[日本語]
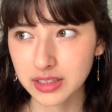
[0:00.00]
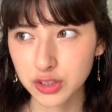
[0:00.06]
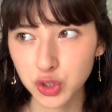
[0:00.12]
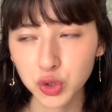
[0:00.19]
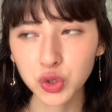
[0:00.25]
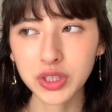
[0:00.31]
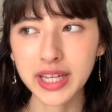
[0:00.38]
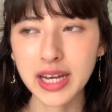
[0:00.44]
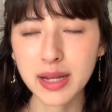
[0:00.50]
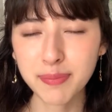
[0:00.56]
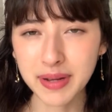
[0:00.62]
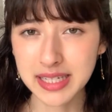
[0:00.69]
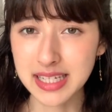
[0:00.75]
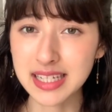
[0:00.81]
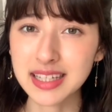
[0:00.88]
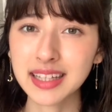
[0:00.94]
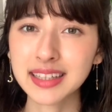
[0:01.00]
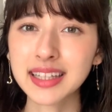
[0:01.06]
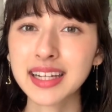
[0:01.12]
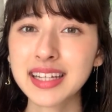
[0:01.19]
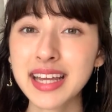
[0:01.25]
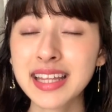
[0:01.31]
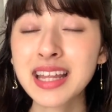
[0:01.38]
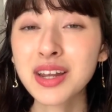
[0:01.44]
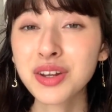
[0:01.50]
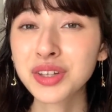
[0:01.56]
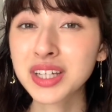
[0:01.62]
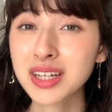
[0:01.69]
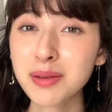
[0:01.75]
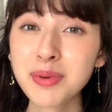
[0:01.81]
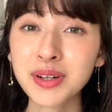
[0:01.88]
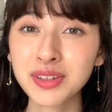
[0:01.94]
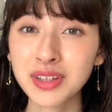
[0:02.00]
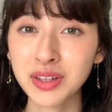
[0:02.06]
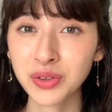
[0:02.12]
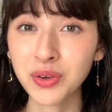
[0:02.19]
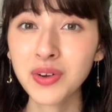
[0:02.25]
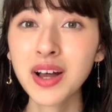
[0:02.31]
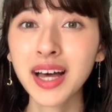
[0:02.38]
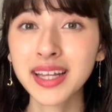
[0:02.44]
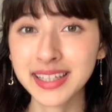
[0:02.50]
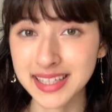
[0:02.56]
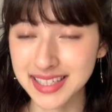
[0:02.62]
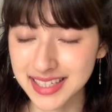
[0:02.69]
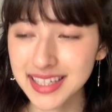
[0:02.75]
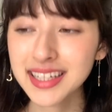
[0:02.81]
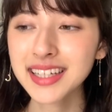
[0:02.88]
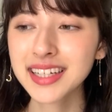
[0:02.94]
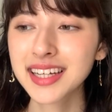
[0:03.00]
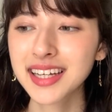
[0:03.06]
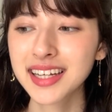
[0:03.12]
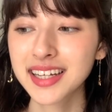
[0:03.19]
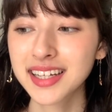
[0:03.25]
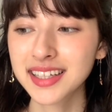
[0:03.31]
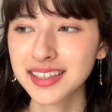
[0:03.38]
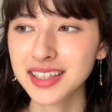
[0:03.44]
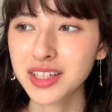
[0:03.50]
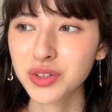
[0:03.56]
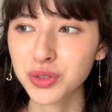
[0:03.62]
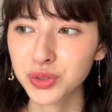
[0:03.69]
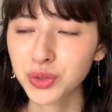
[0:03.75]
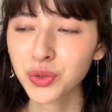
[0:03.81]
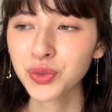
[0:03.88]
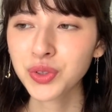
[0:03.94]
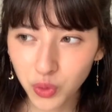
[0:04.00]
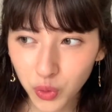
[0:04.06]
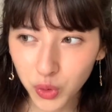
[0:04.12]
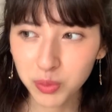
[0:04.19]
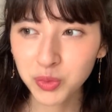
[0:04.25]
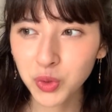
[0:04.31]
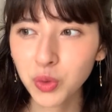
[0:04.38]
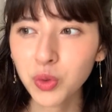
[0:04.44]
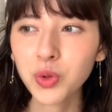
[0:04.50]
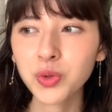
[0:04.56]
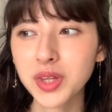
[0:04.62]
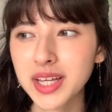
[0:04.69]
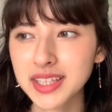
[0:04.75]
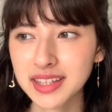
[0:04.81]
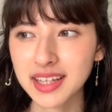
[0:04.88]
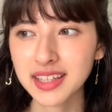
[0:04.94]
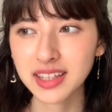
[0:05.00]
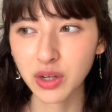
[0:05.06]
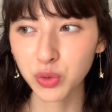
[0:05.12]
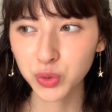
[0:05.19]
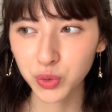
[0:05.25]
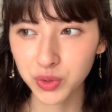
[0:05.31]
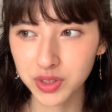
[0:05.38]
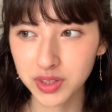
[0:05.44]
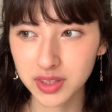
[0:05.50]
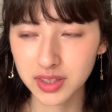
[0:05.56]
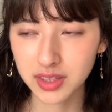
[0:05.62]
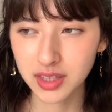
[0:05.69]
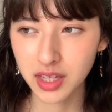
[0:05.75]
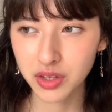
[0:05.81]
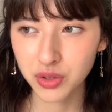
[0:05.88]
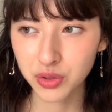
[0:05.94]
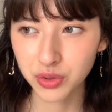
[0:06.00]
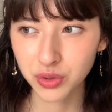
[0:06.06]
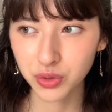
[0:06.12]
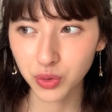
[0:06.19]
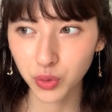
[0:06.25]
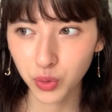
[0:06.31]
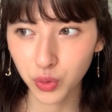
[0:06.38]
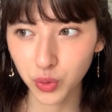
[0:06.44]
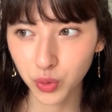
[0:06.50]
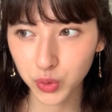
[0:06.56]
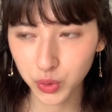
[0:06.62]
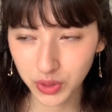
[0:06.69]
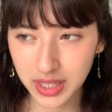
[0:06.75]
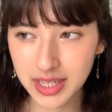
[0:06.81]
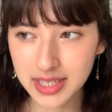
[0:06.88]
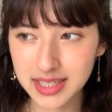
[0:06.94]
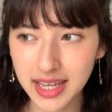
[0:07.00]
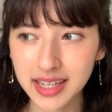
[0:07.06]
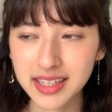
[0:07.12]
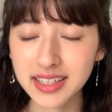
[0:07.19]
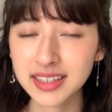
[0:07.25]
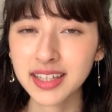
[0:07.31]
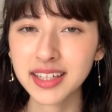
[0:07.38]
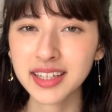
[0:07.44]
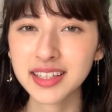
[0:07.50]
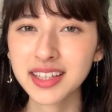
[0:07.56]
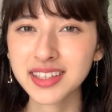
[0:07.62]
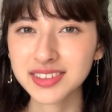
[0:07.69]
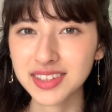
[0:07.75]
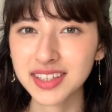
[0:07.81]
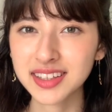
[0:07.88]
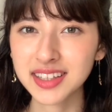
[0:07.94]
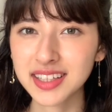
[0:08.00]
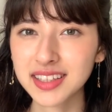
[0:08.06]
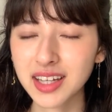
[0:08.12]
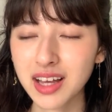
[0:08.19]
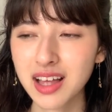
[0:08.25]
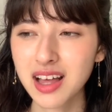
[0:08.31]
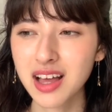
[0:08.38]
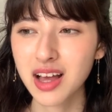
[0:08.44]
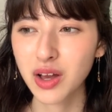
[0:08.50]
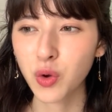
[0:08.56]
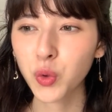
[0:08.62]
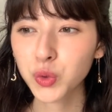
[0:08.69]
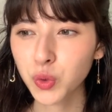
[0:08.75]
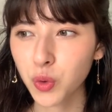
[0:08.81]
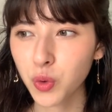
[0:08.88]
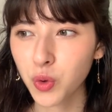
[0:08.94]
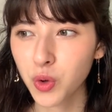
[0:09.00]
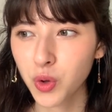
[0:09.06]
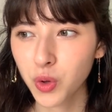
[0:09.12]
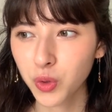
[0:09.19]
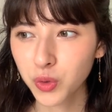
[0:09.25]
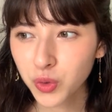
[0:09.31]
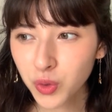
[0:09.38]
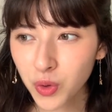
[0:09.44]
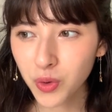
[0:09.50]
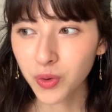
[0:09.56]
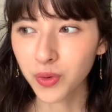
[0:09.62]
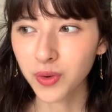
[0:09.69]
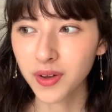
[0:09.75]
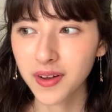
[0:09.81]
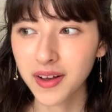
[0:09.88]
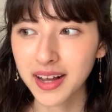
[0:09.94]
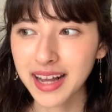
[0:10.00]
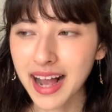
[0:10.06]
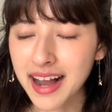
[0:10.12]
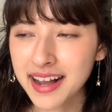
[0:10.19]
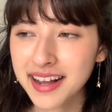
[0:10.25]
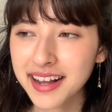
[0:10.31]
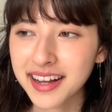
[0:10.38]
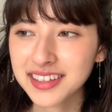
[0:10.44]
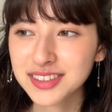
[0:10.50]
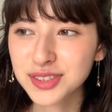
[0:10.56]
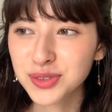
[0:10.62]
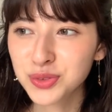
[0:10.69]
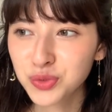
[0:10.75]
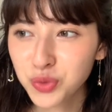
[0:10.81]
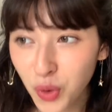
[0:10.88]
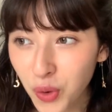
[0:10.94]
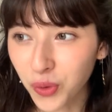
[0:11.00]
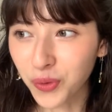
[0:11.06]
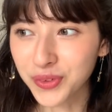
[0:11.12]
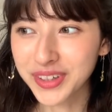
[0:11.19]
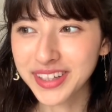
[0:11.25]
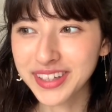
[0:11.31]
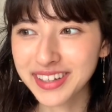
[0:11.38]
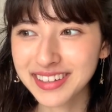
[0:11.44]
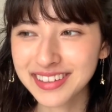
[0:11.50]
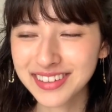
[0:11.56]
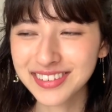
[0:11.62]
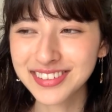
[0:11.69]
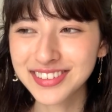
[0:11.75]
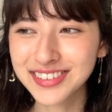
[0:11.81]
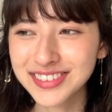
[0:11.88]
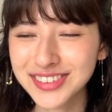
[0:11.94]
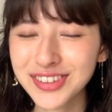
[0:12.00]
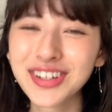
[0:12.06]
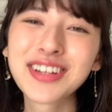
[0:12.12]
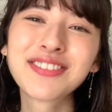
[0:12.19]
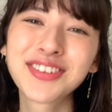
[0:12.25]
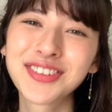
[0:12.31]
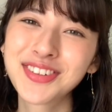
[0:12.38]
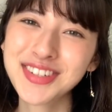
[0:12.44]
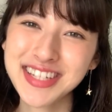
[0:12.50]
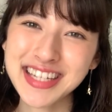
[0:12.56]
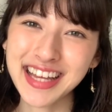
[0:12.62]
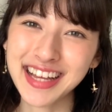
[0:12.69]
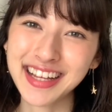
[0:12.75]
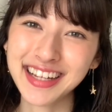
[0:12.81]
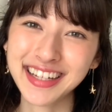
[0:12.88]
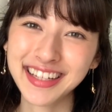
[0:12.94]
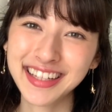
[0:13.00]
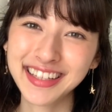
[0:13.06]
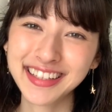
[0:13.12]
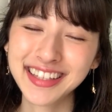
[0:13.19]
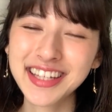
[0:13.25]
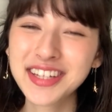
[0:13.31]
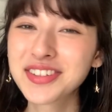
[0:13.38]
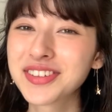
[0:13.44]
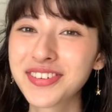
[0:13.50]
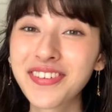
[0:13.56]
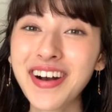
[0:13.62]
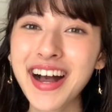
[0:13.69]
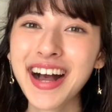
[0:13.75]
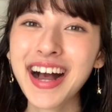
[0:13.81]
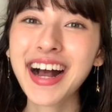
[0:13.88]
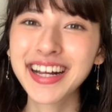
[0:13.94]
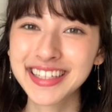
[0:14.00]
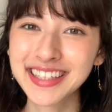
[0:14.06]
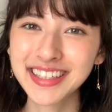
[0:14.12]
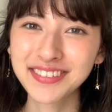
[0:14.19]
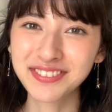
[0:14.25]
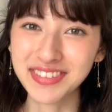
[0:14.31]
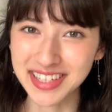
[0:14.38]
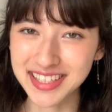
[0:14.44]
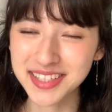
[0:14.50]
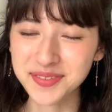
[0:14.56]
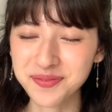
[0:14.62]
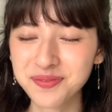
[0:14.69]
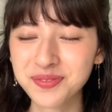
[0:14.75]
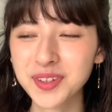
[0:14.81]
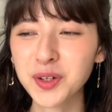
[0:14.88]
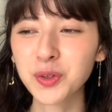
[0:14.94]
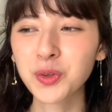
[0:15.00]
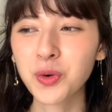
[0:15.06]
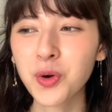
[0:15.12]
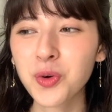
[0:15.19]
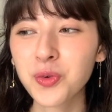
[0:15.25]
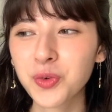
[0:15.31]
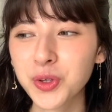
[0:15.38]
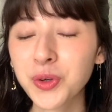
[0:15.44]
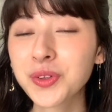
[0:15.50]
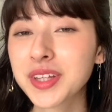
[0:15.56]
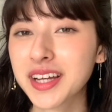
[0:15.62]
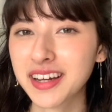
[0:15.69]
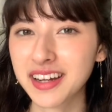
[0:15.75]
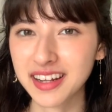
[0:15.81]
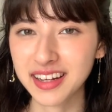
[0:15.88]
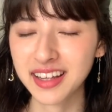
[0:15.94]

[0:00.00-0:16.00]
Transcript: ちょっとテレパシーだったりエネルギーレベルでの話で言うと子供の頃できていたことっていうことで最近できなくなっていたことの感覚をこう取り戻したっていうのはあります、うん、この本を読んでから